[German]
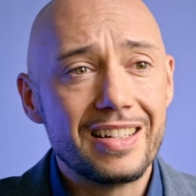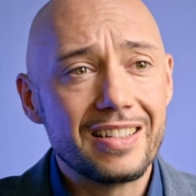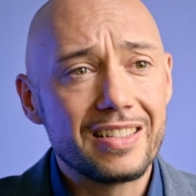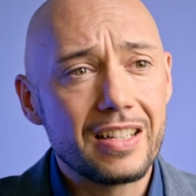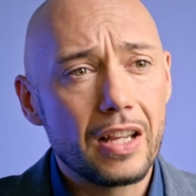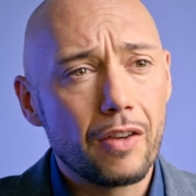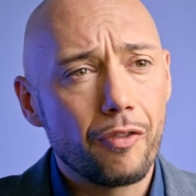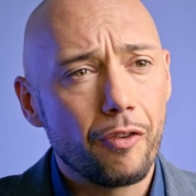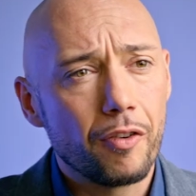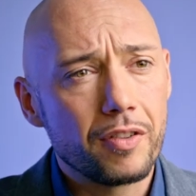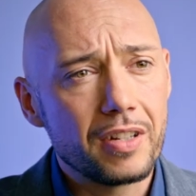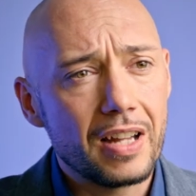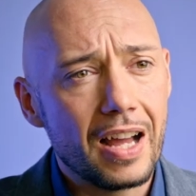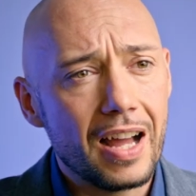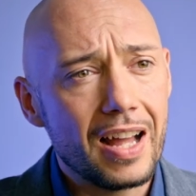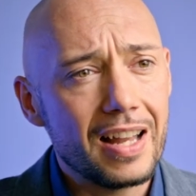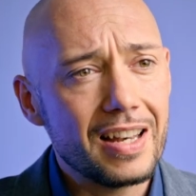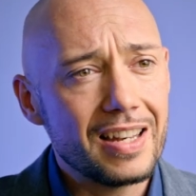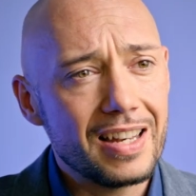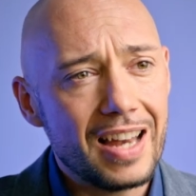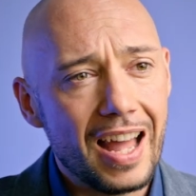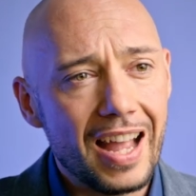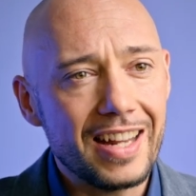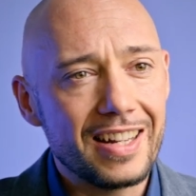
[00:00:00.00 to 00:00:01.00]
die sich von
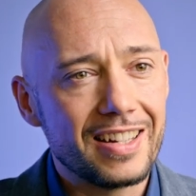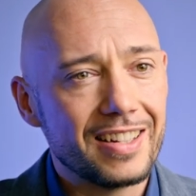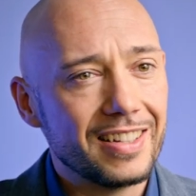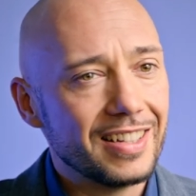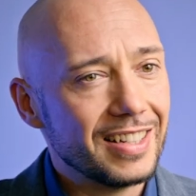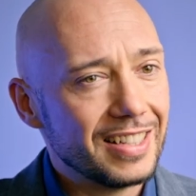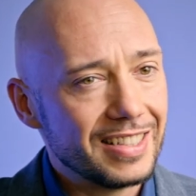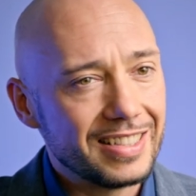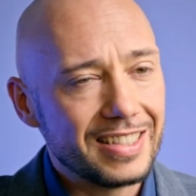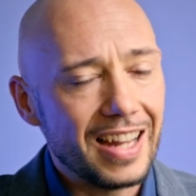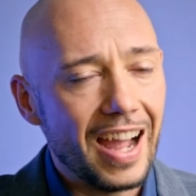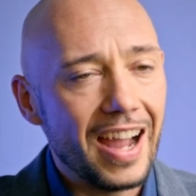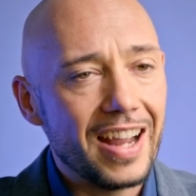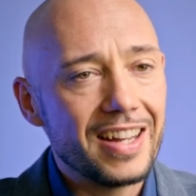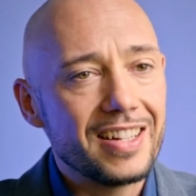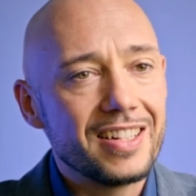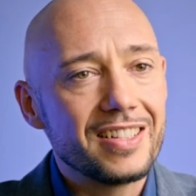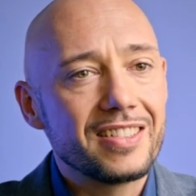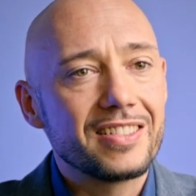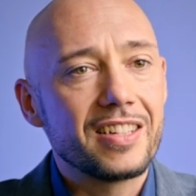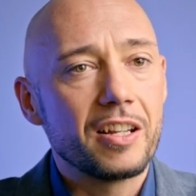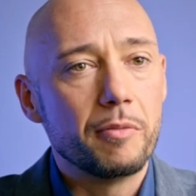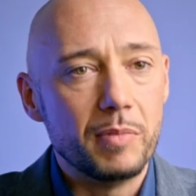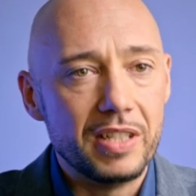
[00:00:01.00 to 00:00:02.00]
alleine in
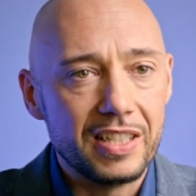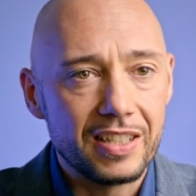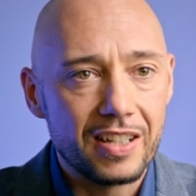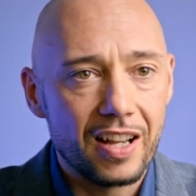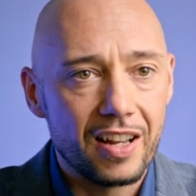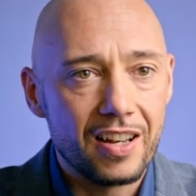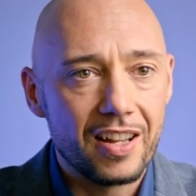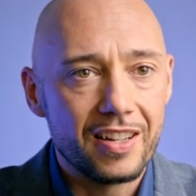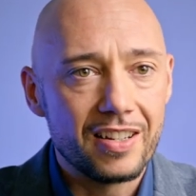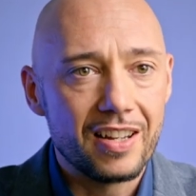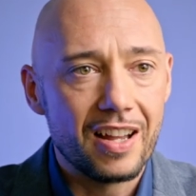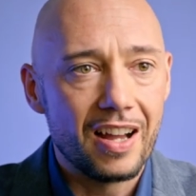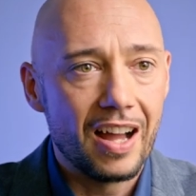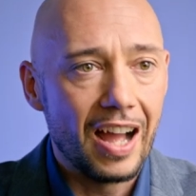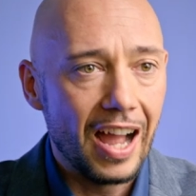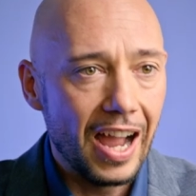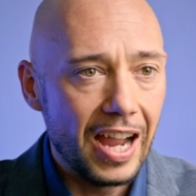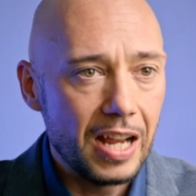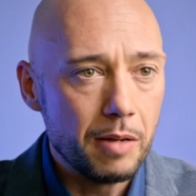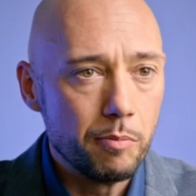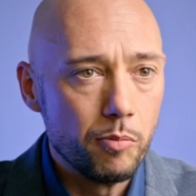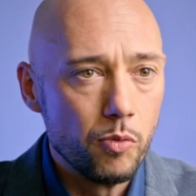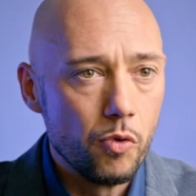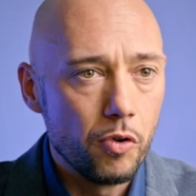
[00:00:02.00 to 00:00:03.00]
deinen Terminkalender
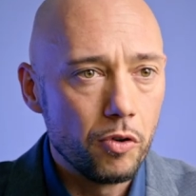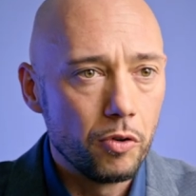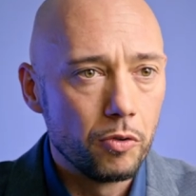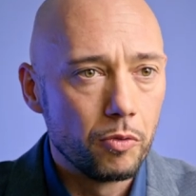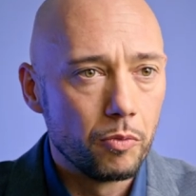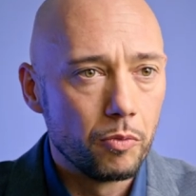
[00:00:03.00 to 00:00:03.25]
einbuchen